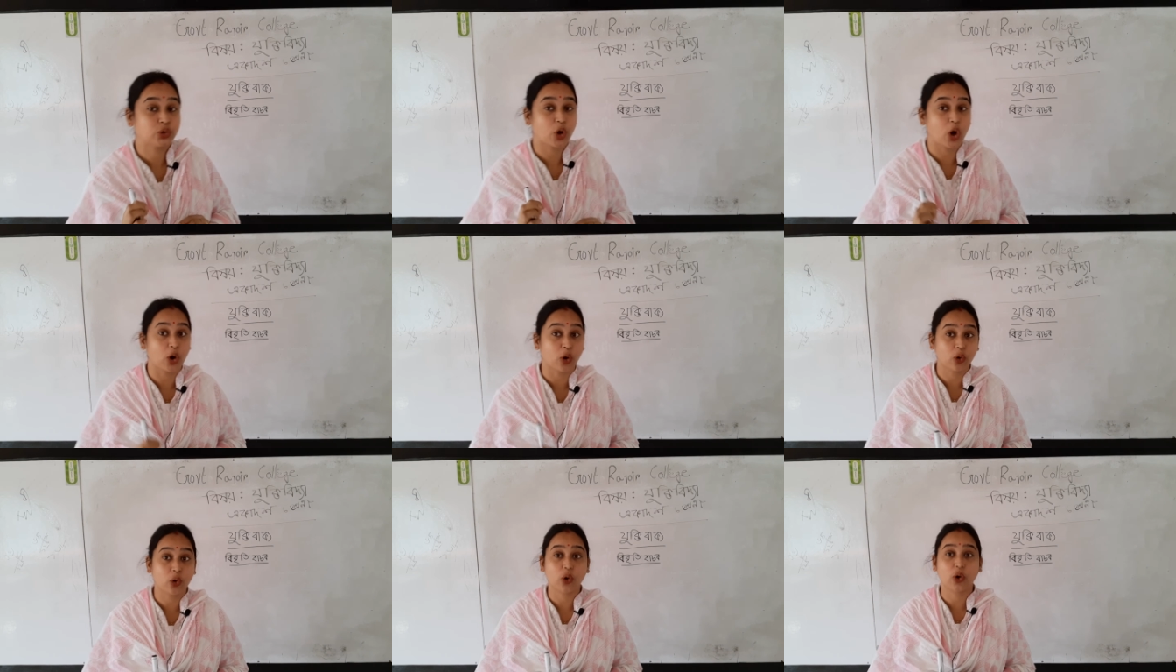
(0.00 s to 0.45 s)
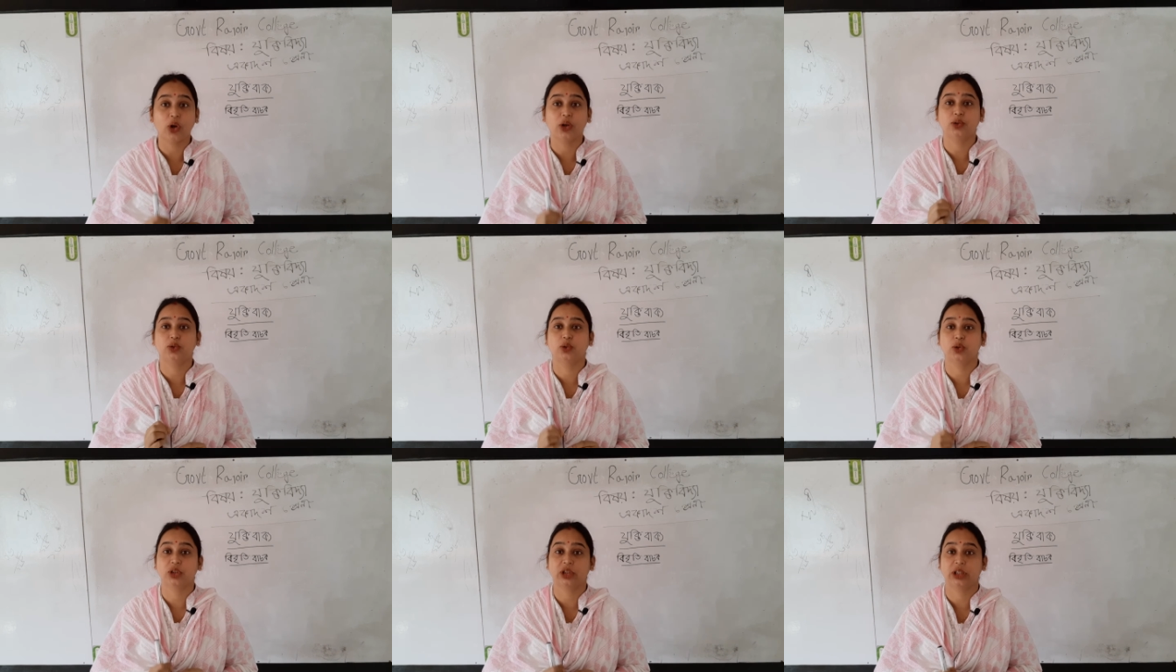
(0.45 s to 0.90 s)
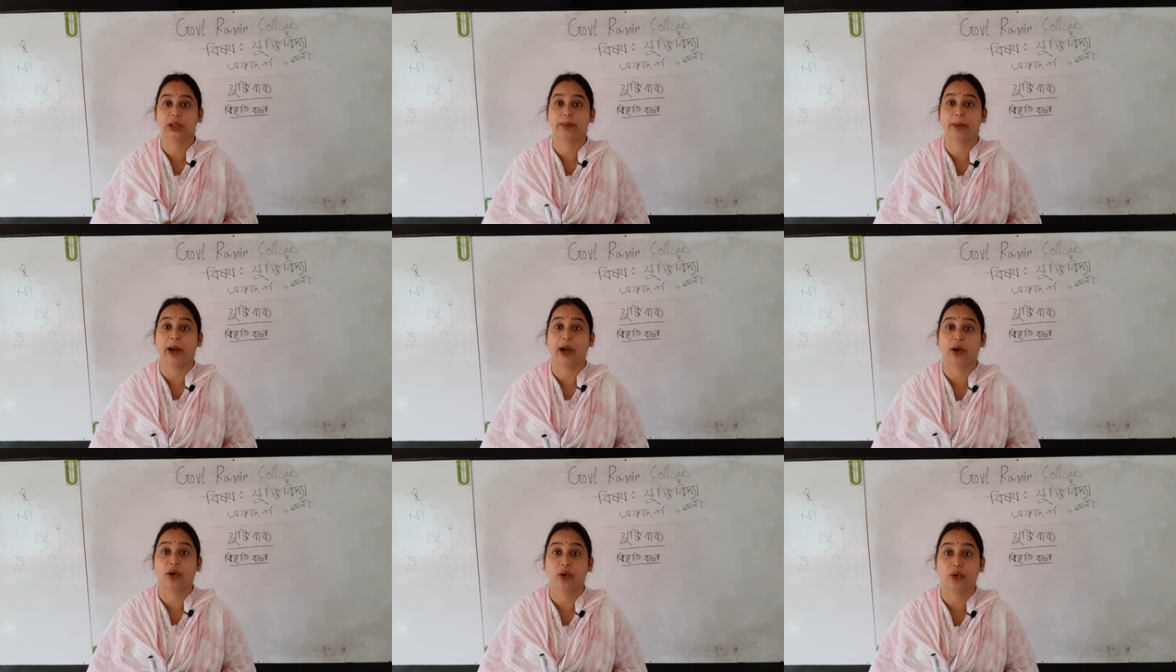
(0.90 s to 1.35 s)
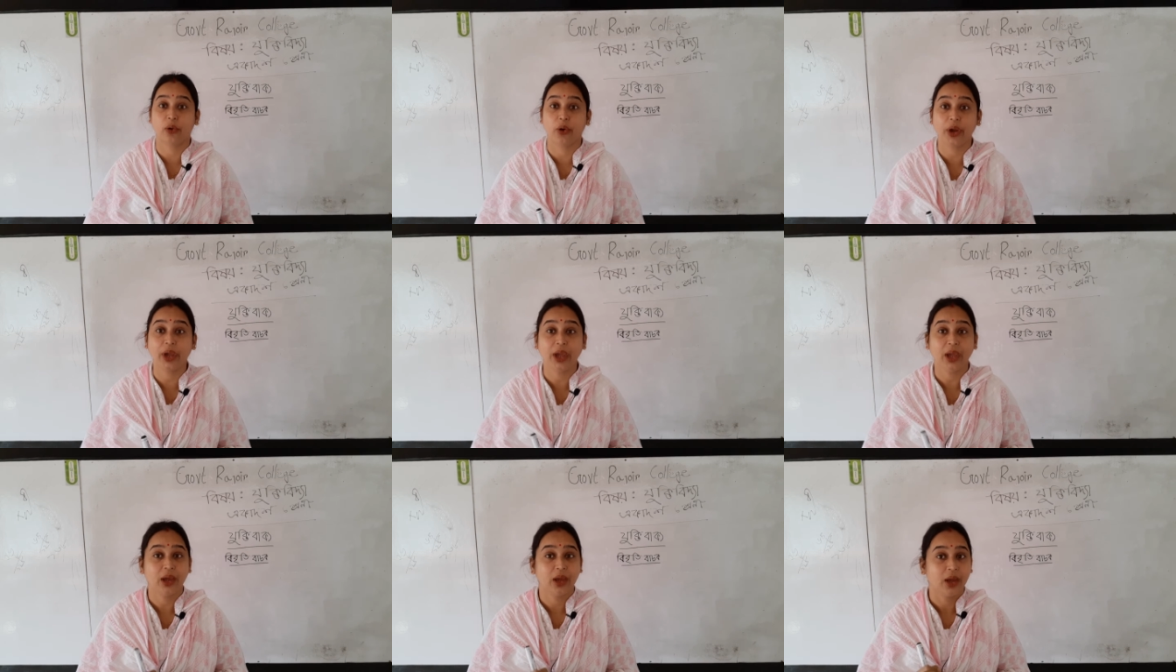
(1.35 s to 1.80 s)
সকল
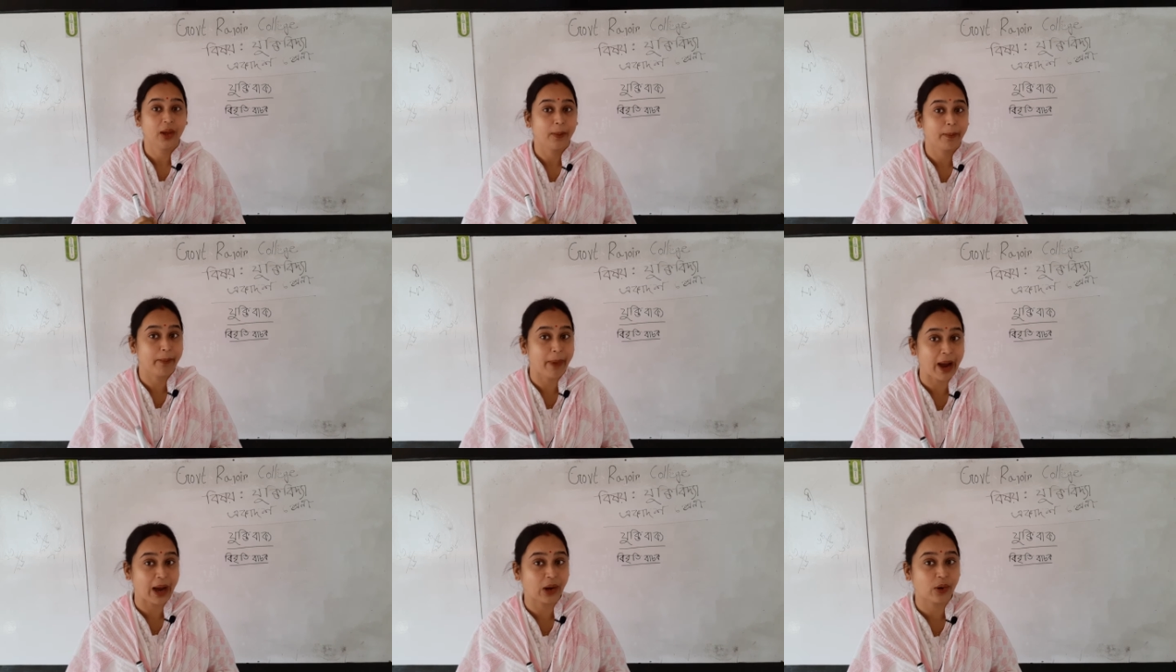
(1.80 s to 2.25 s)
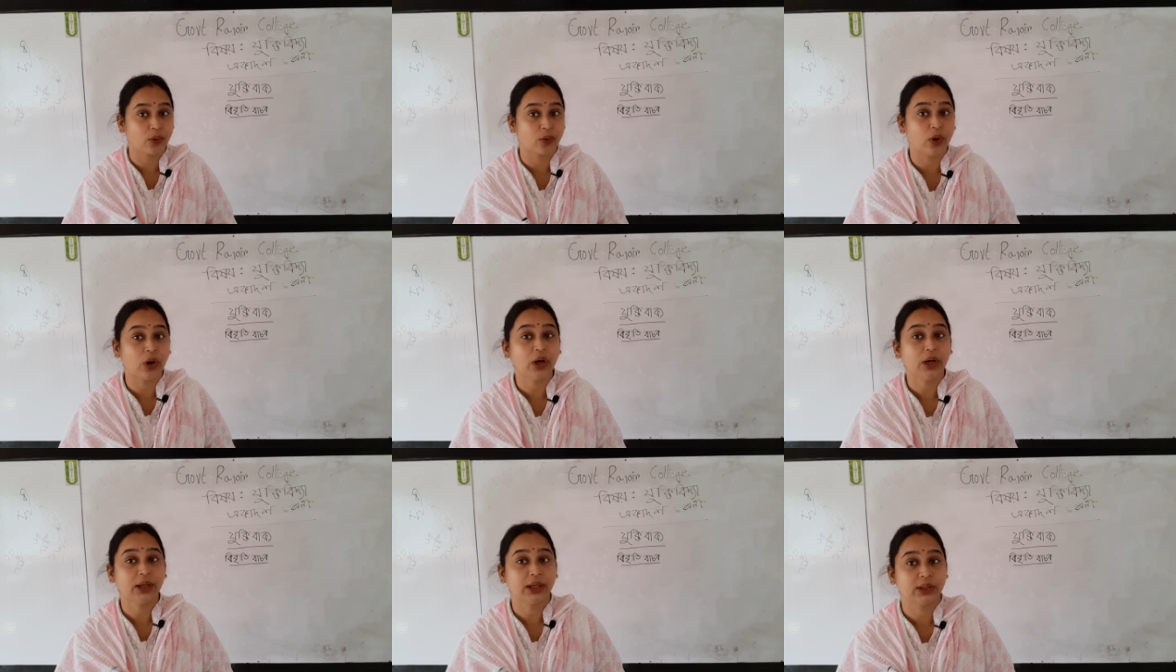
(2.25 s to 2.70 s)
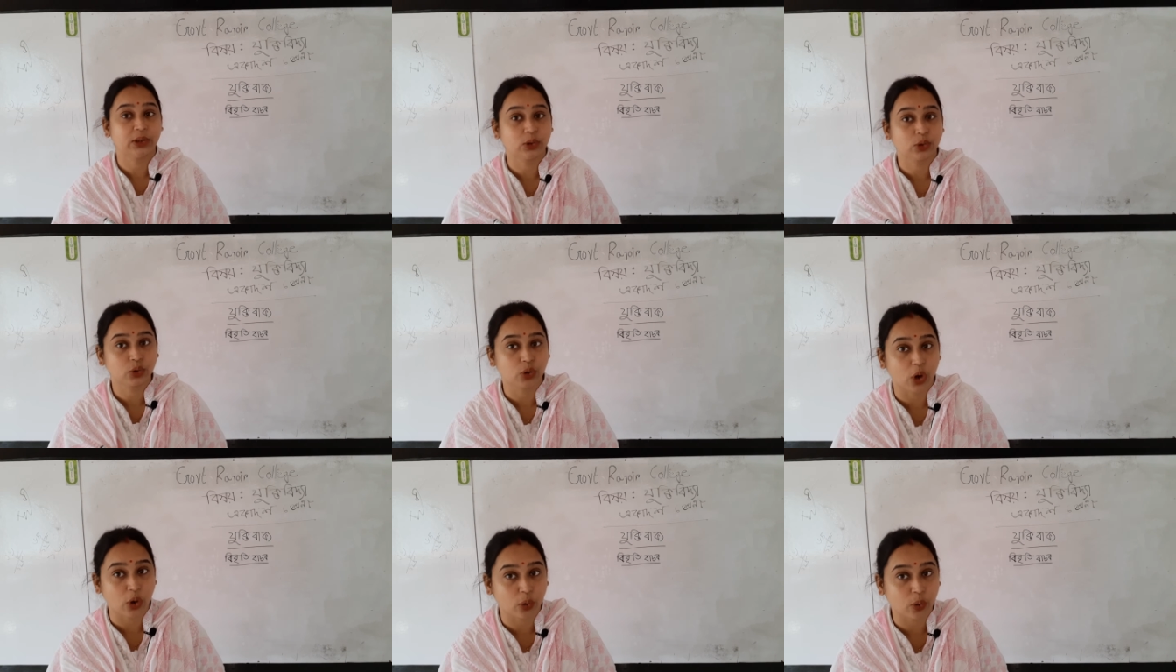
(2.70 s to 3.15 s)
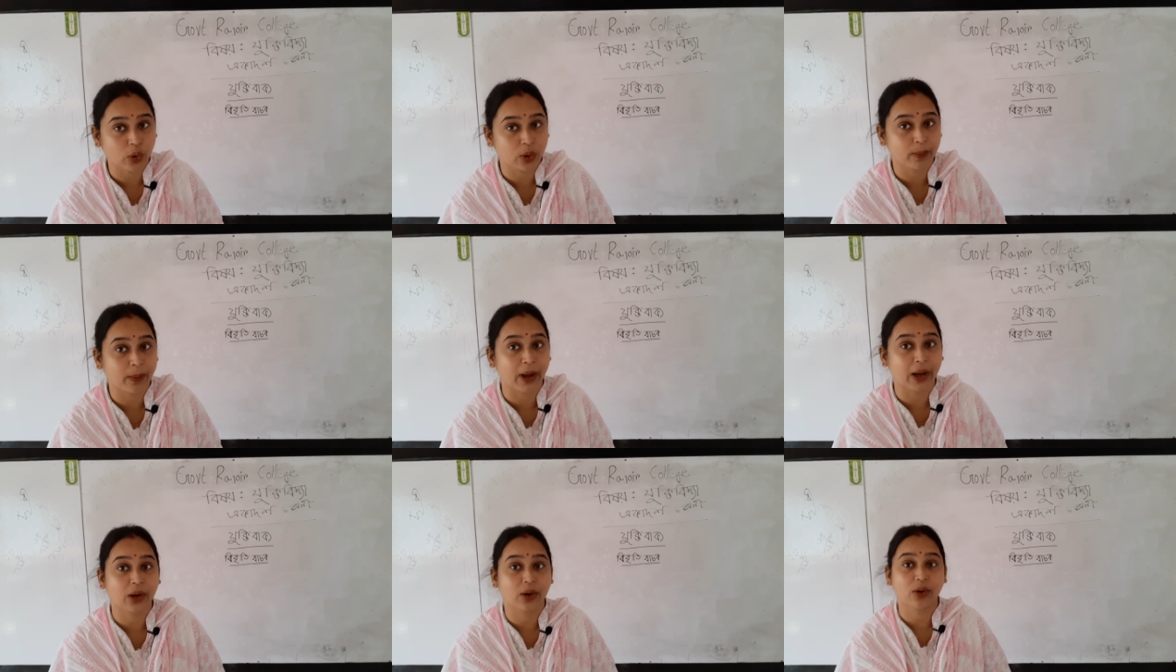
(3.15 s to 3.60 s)
যুক্তিবাক্যই বাক্য কিন্তু সকল
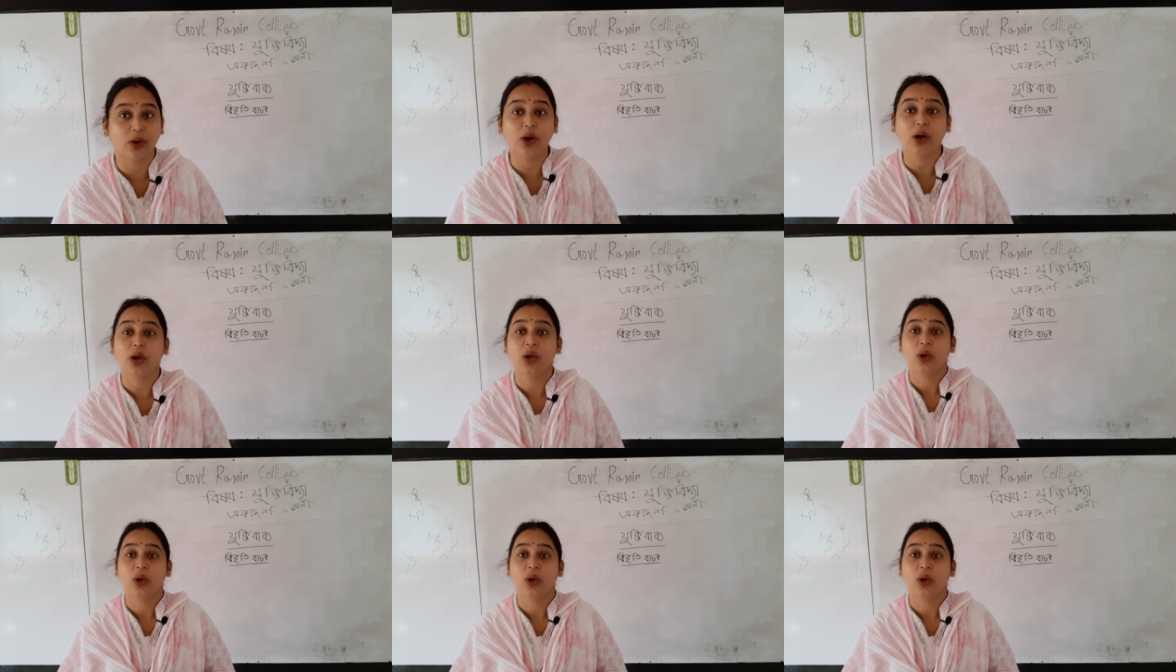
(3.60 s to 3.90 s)
বাক্য